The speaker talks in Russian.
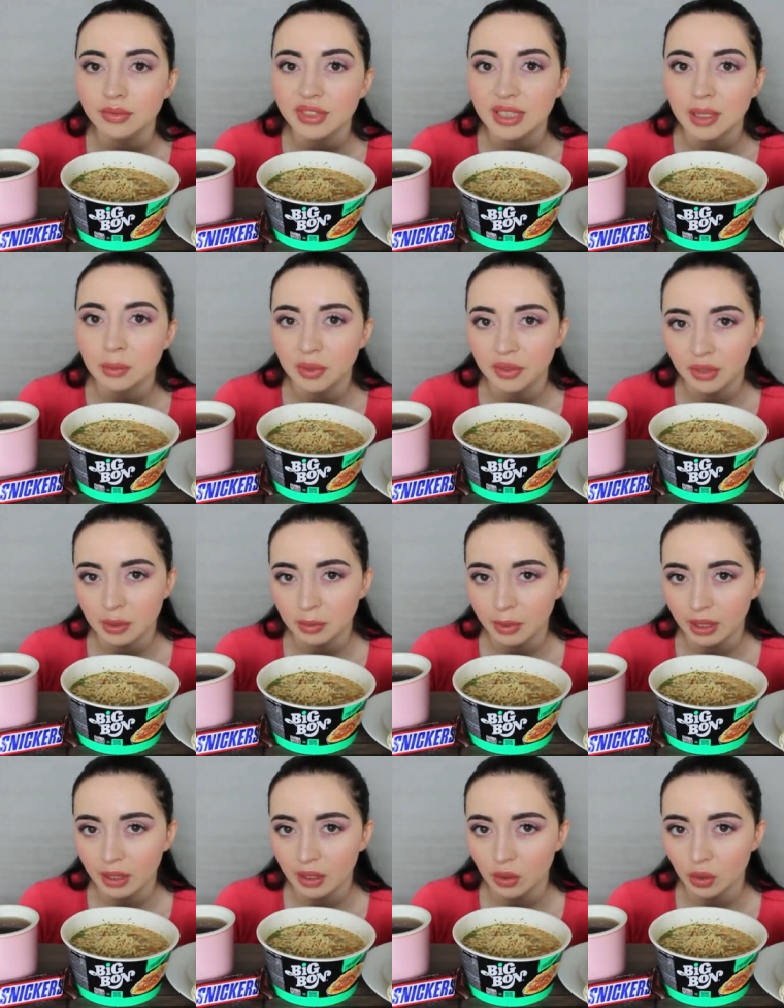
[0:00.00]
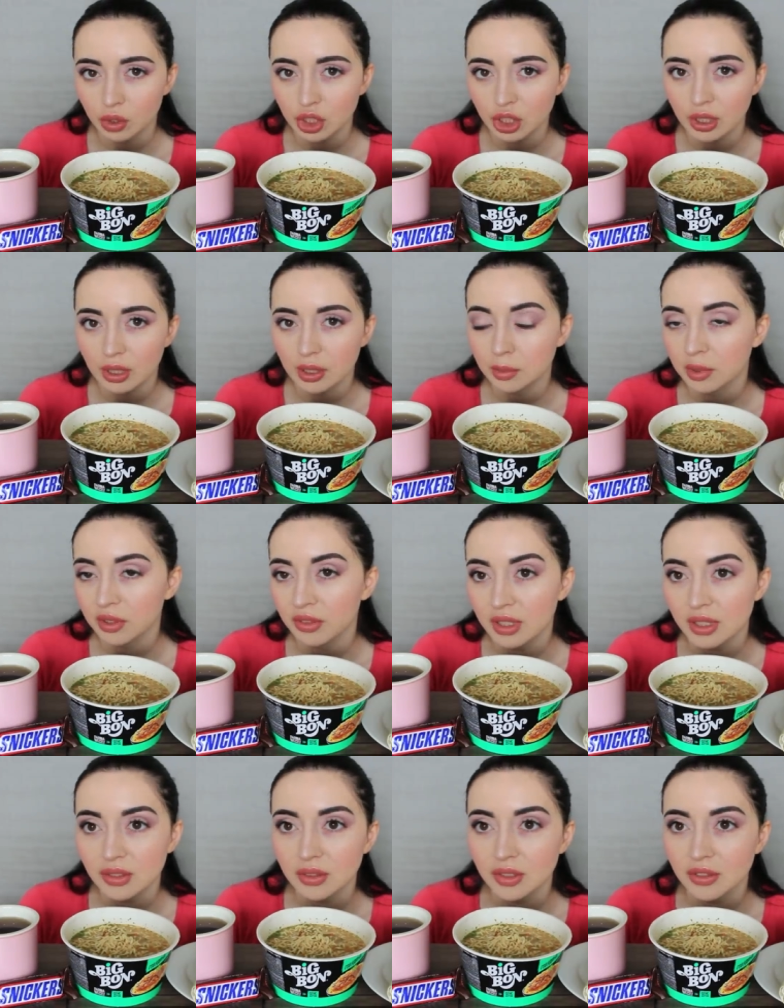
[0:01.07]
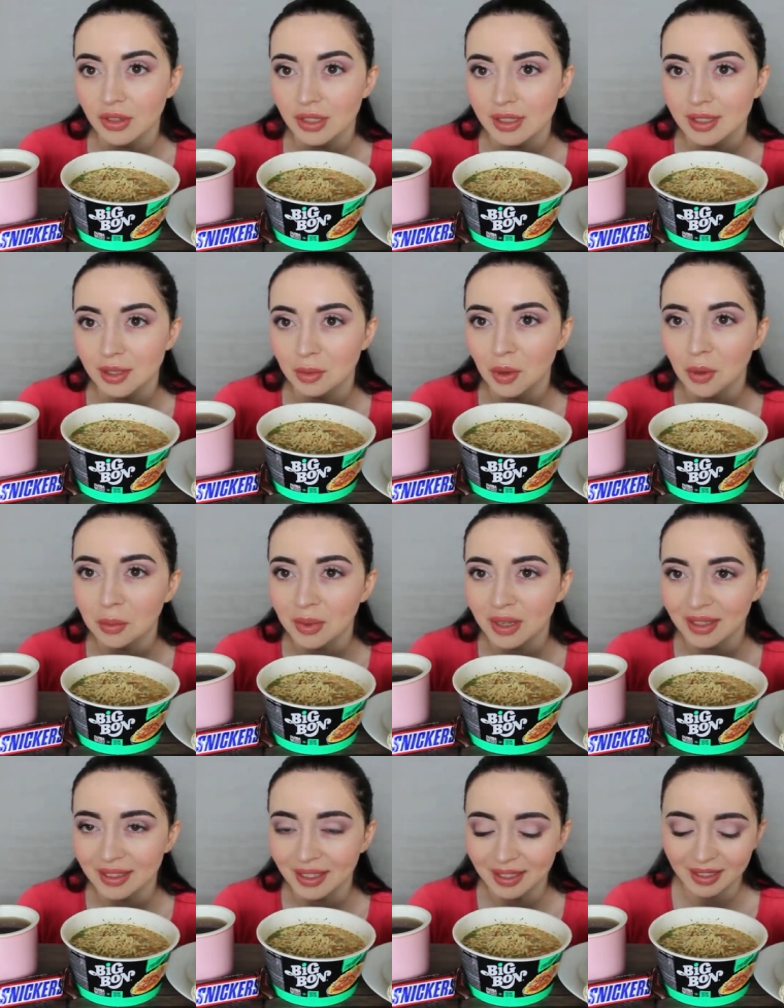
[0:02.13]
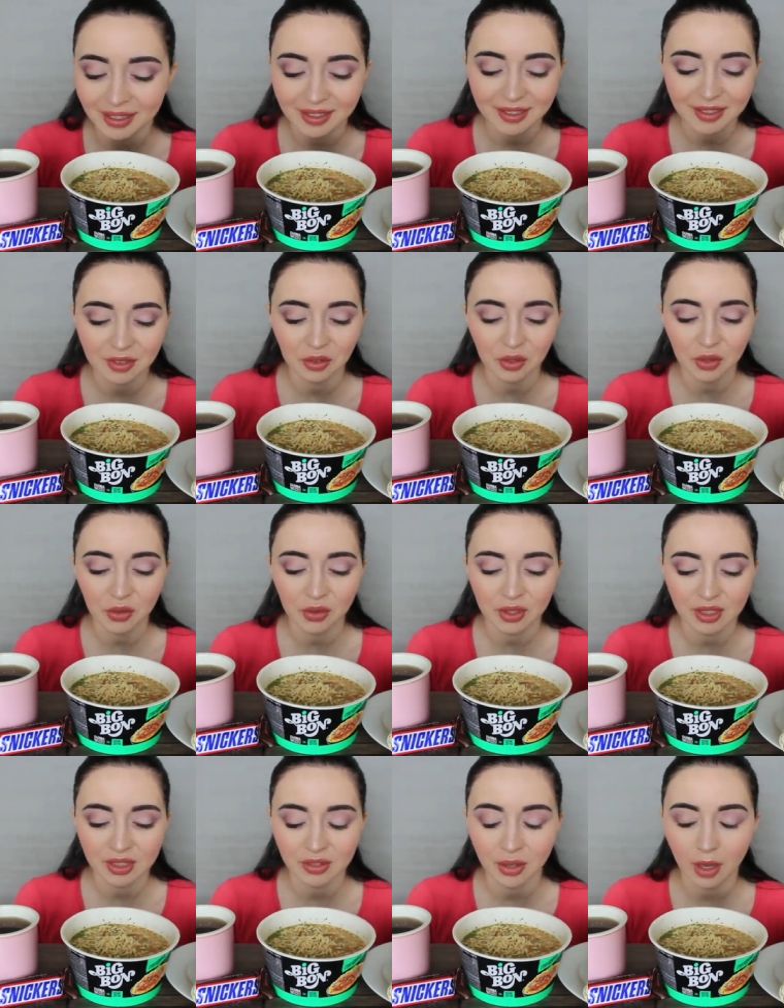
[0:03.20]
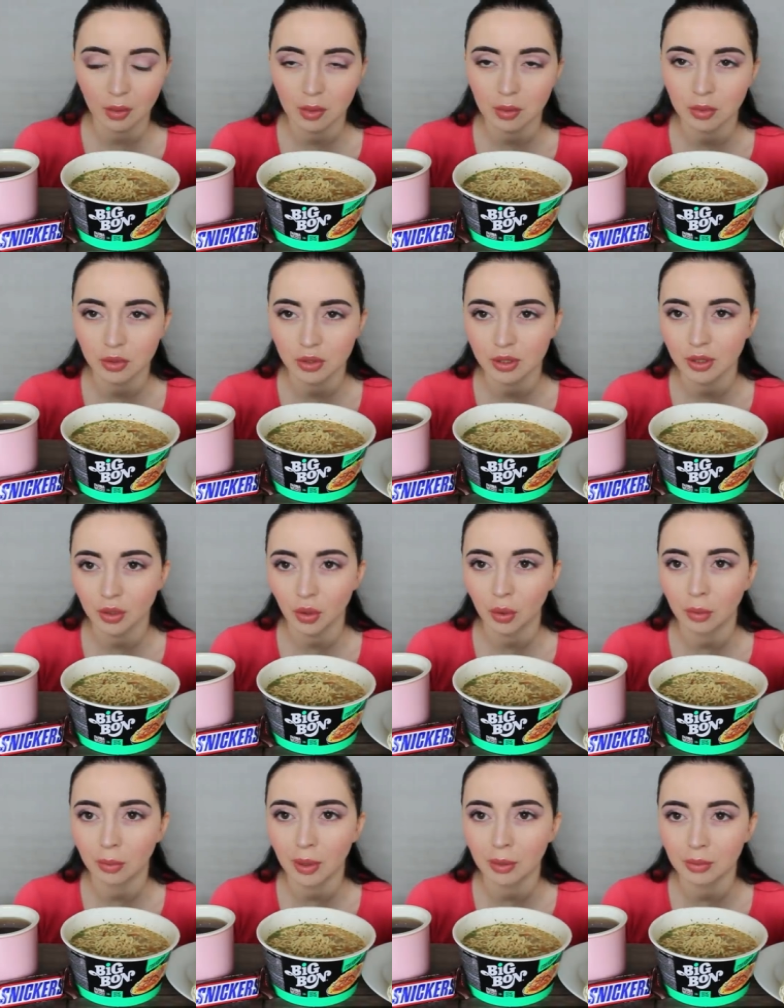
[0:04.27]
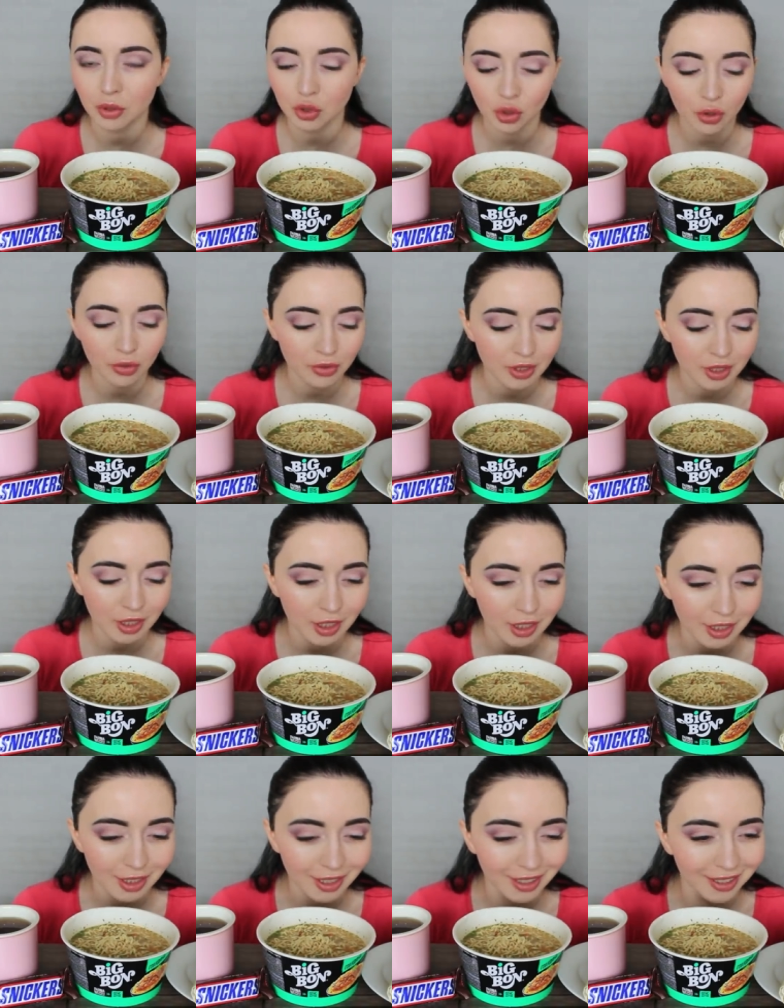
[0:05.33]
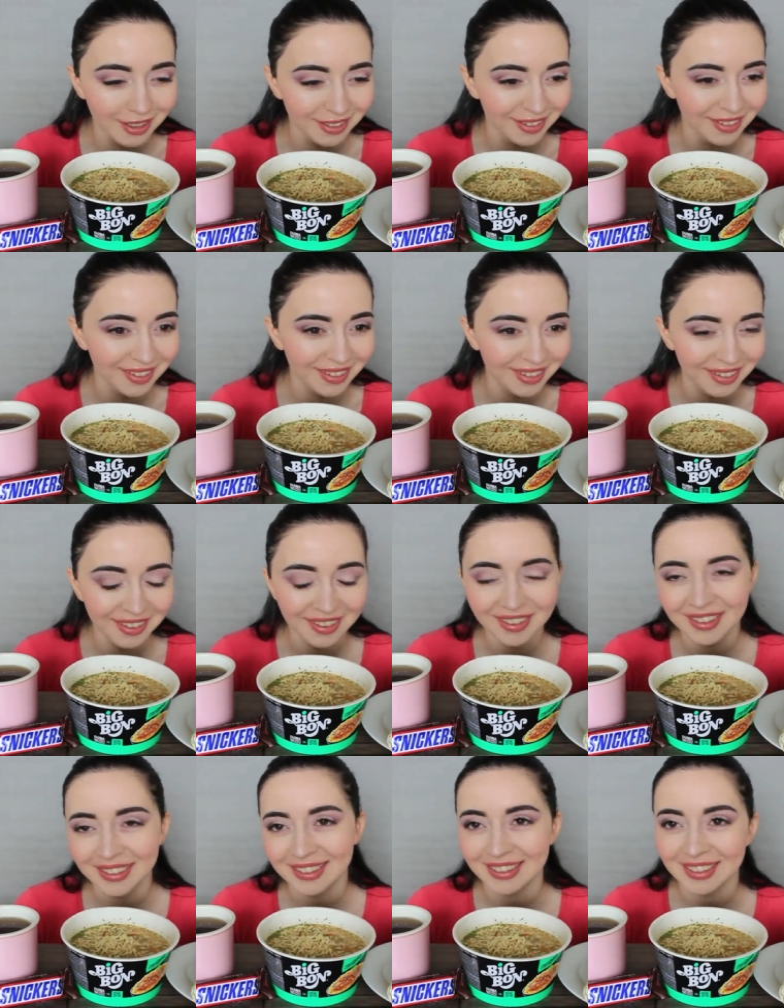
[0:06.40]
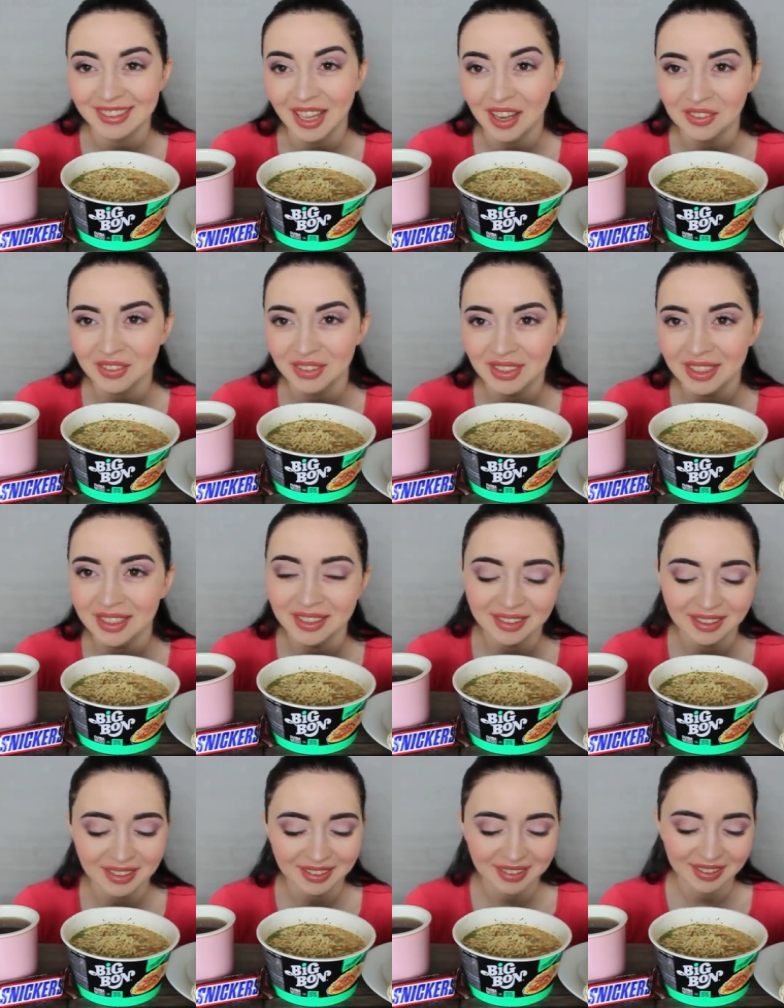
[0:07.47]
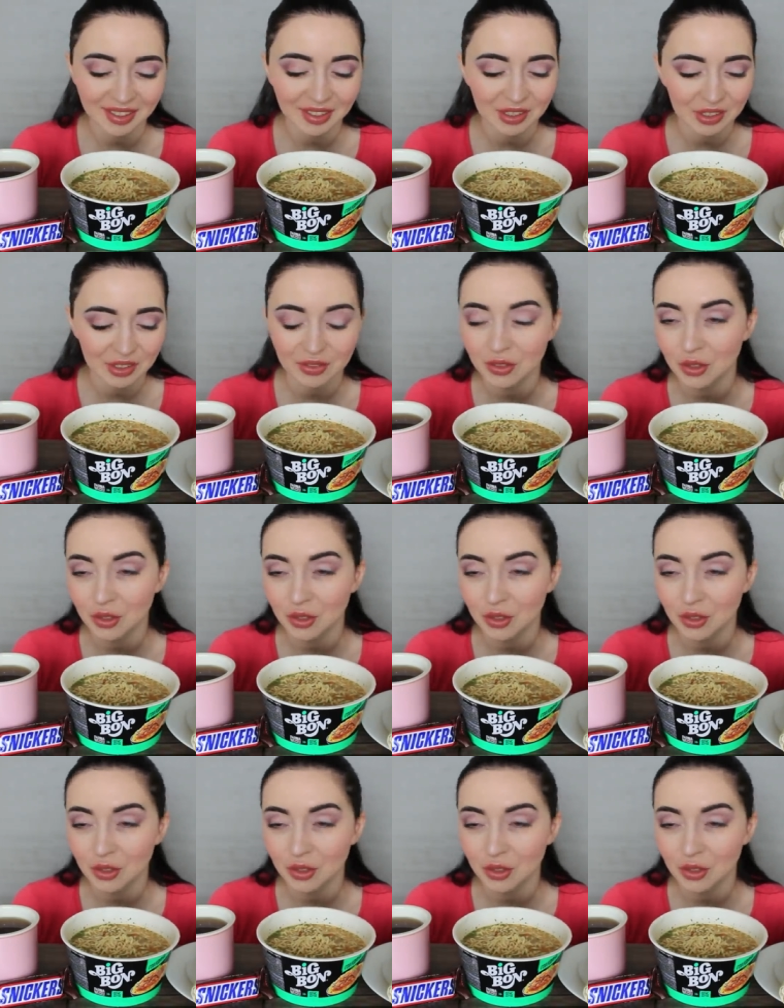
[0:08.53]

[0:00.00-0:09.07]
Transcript: Всем привет, мои хорошие! Рада приветствовать вас на моем канале. Сегодня у нас с вами будет такой бомжовский завтрак, так скажем.